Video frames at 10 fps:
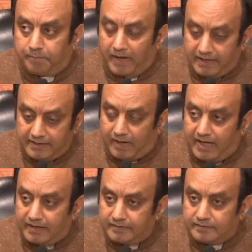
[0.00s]
पहली
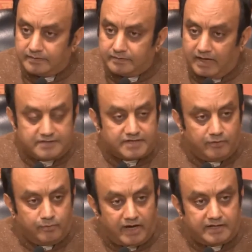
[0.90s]
बार ऐसा
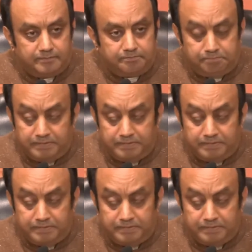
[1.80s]
हुआ कि